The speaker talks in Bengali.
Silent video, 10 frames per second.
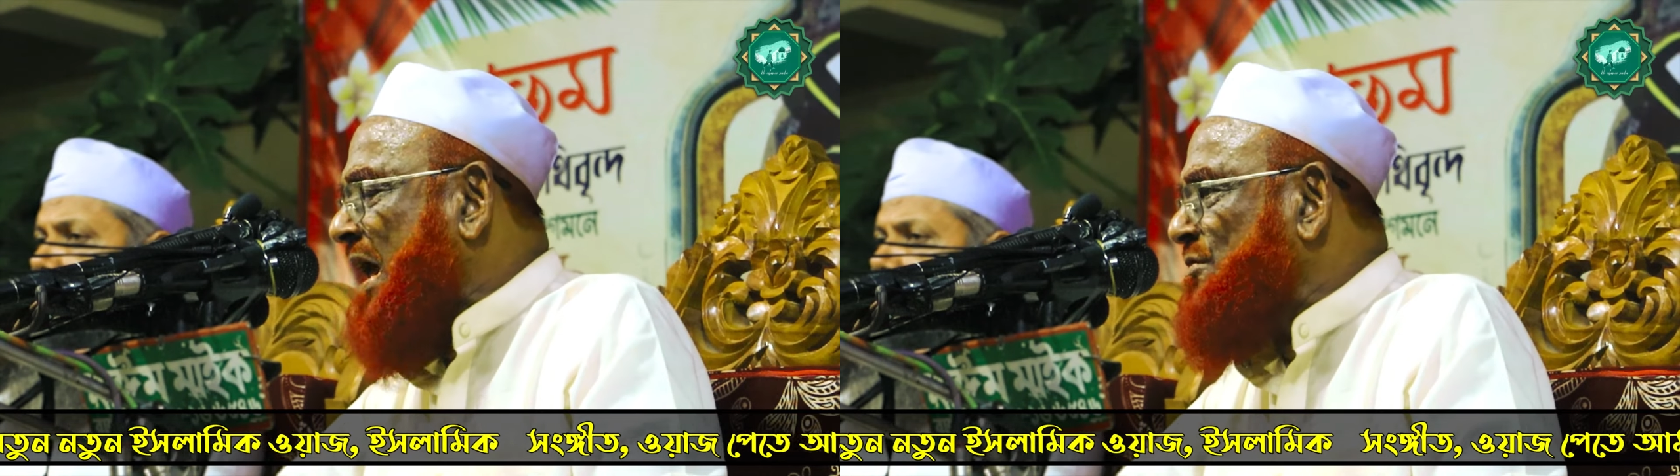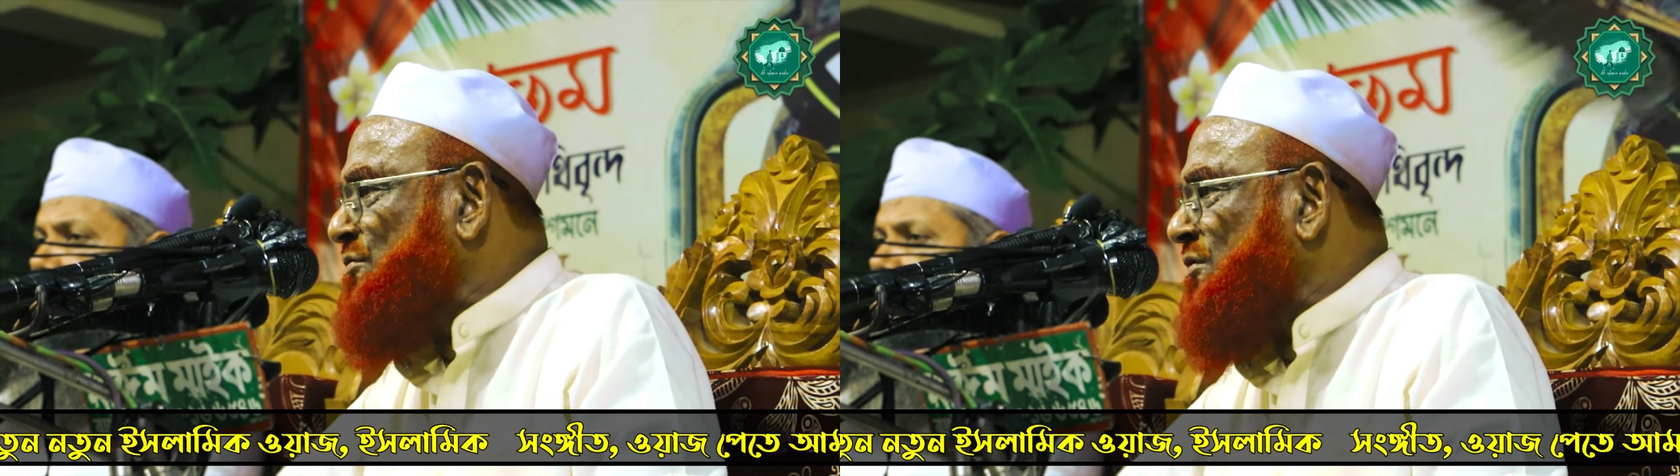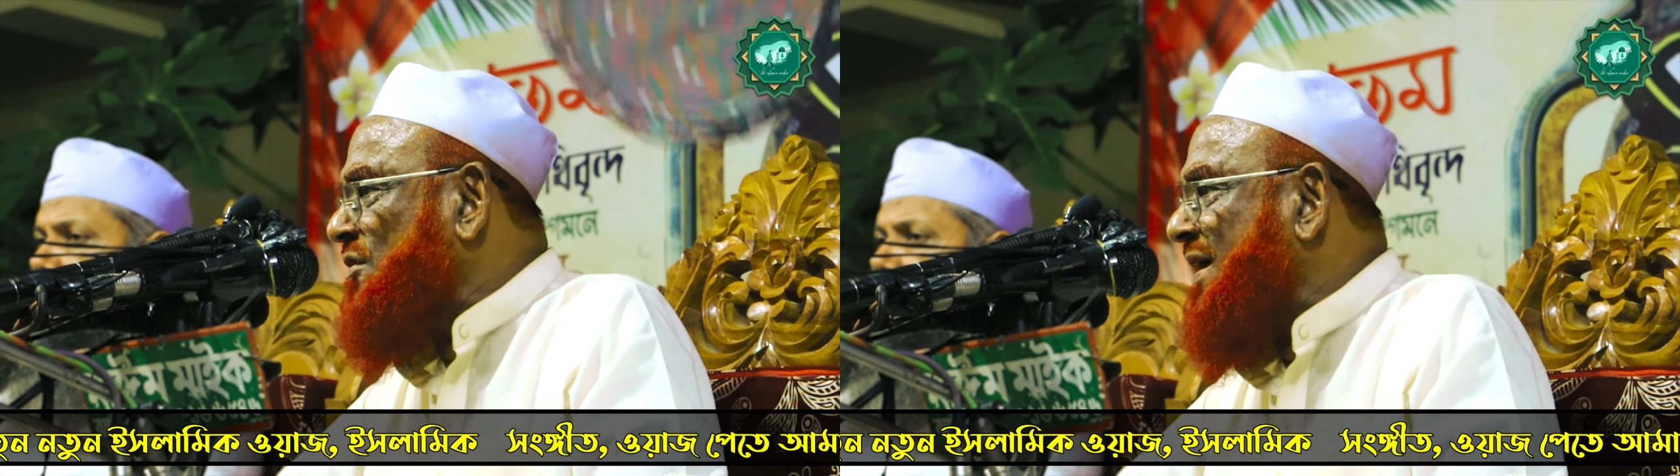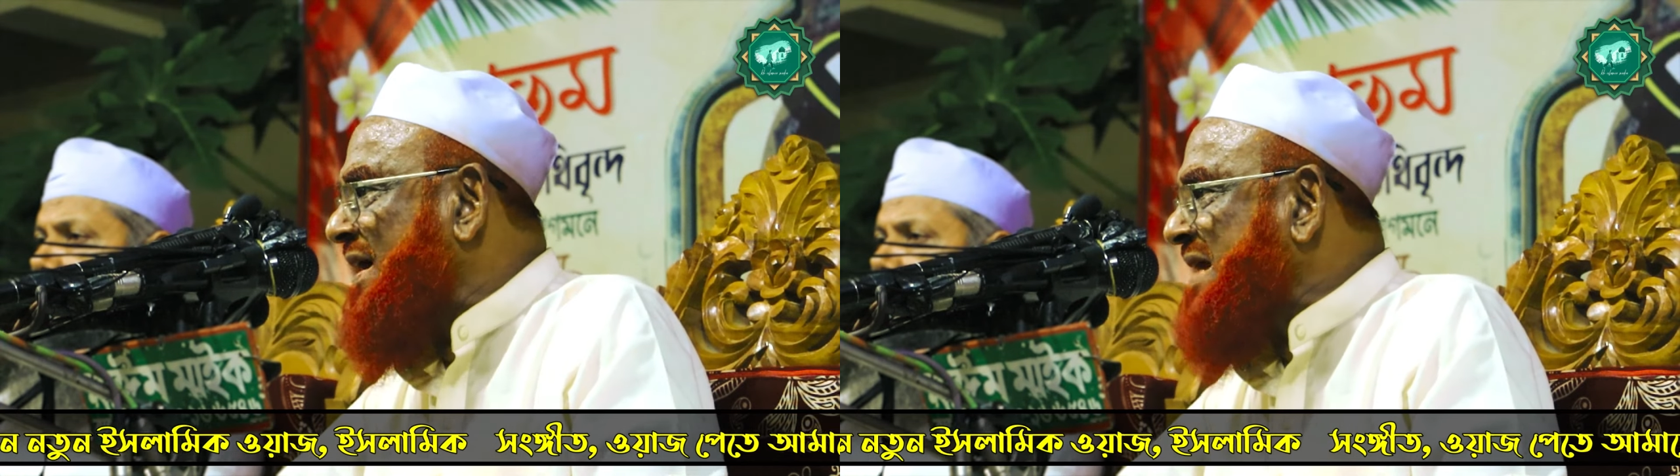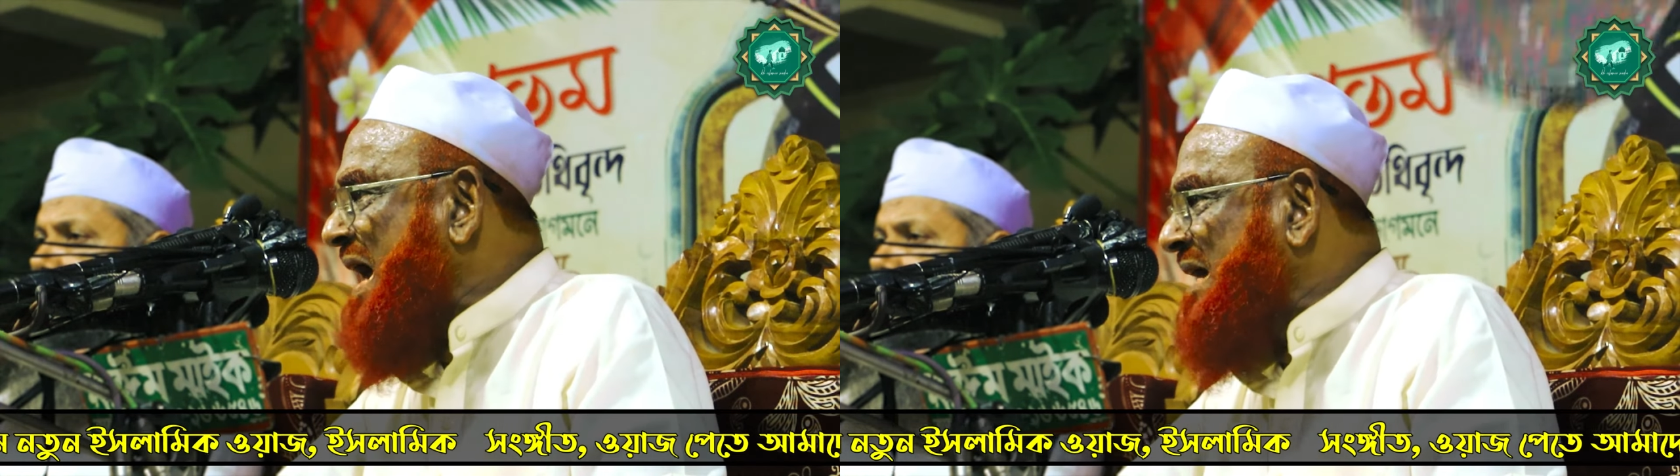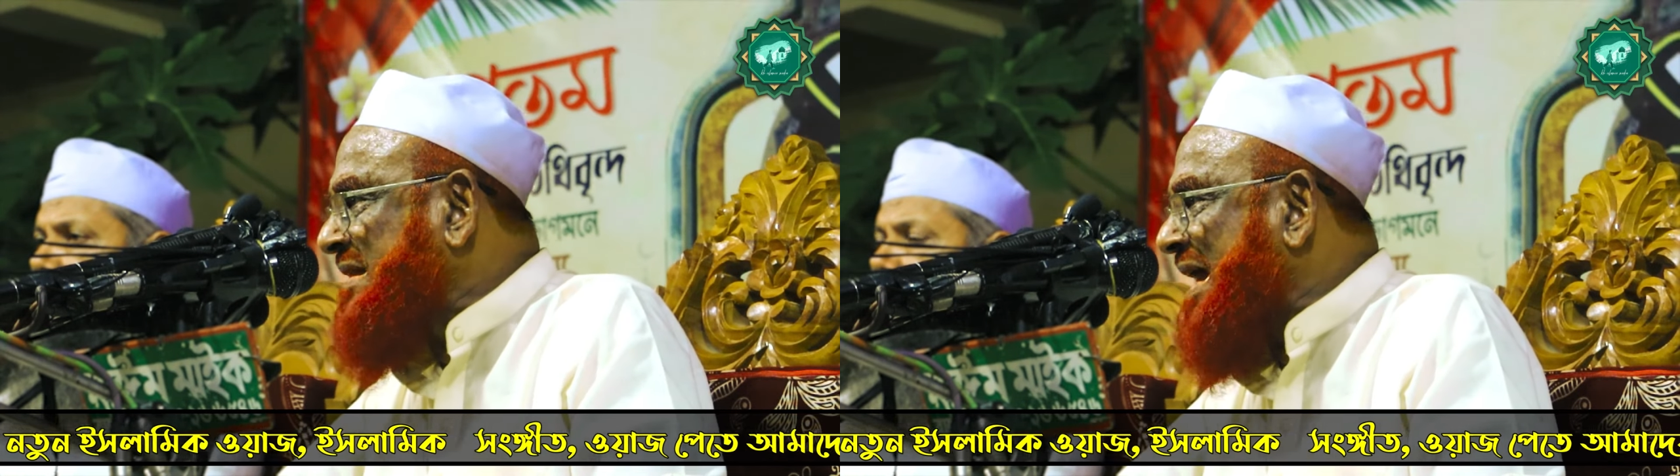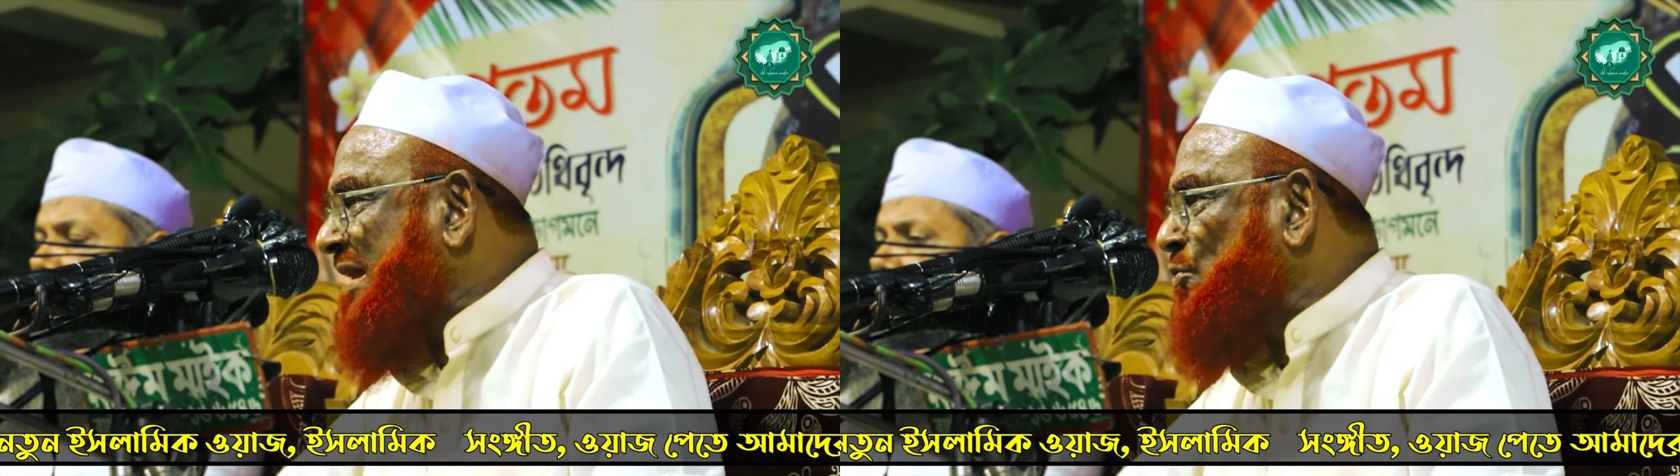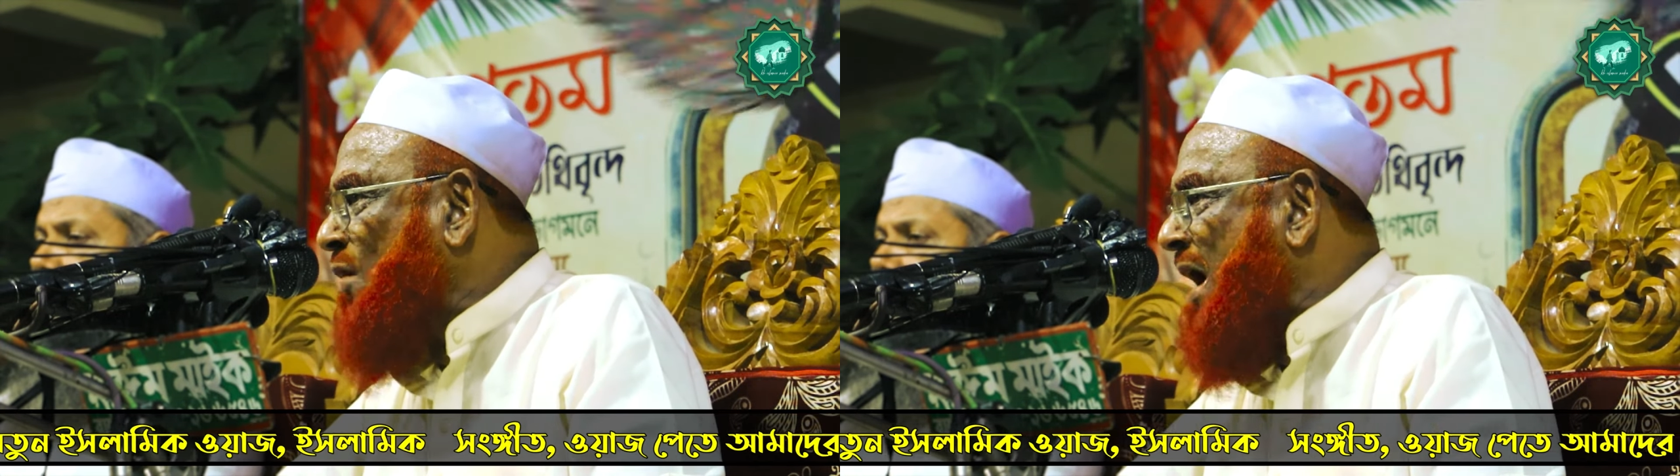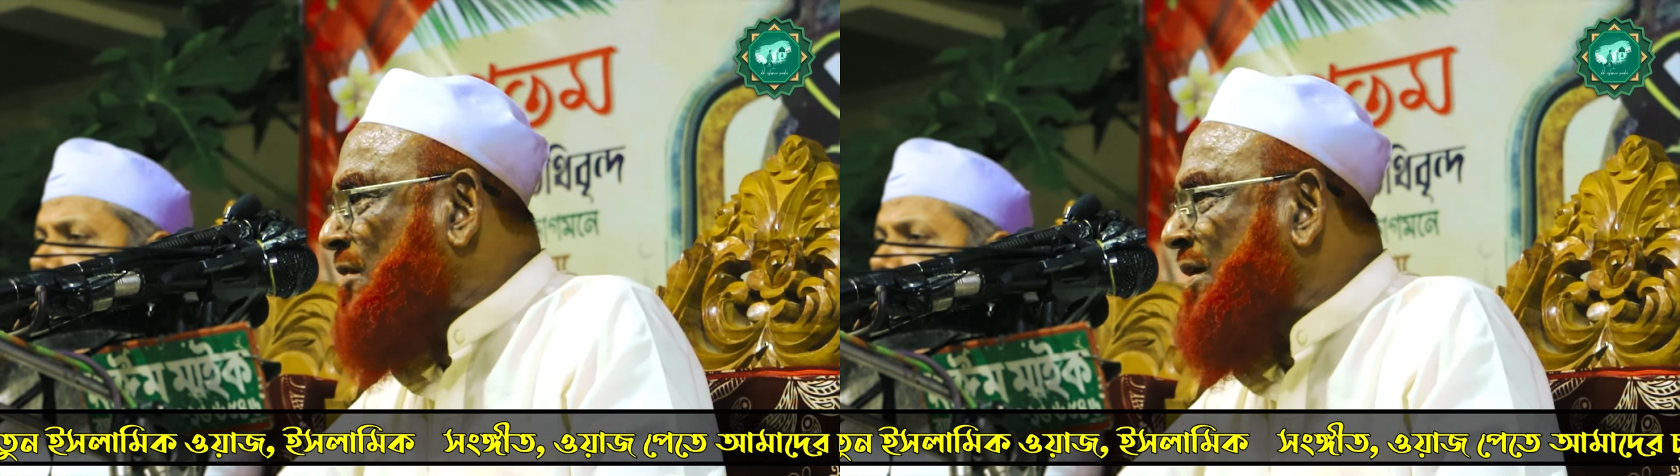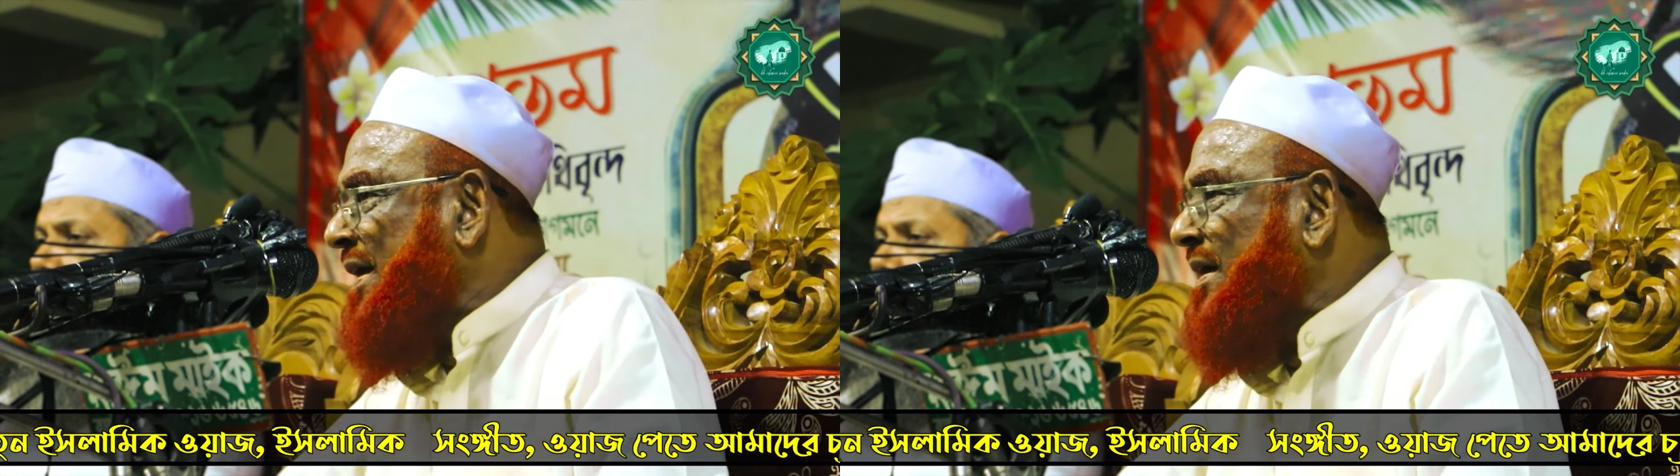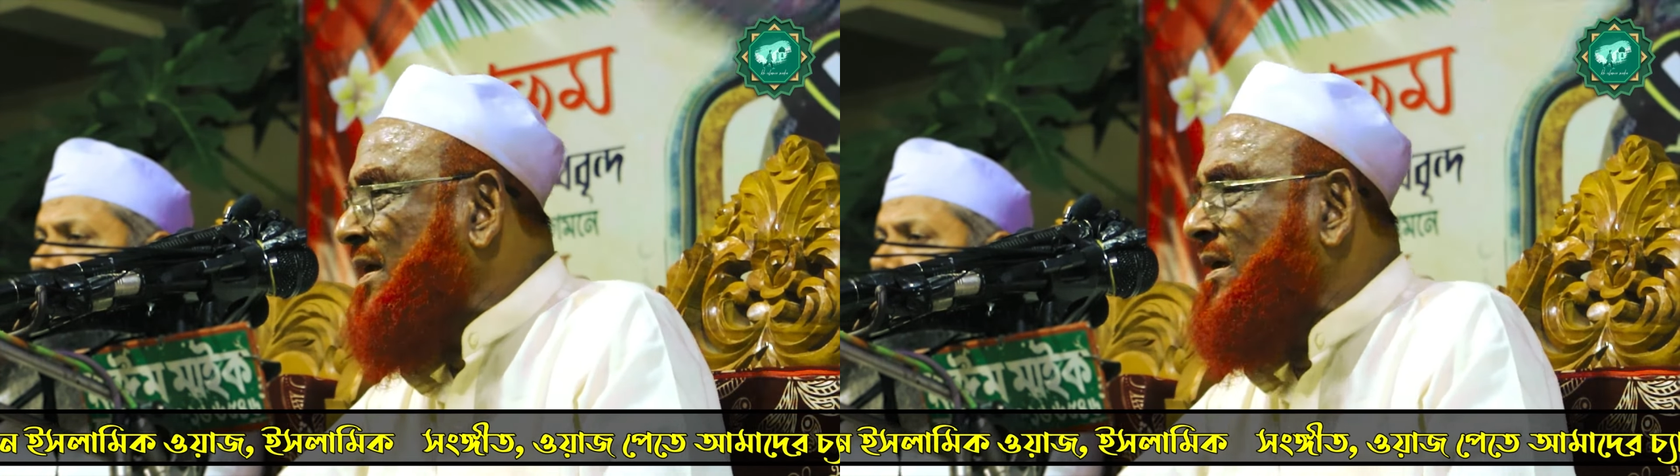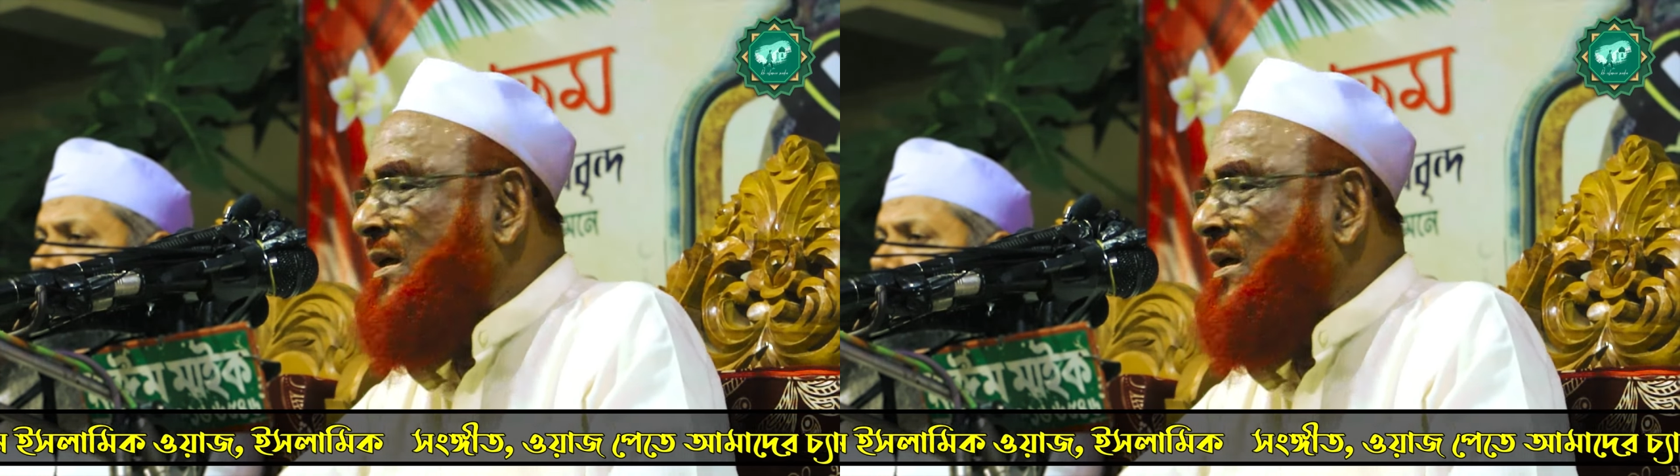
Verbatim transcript: তার জন্য হেদায়েতের দোয়া করে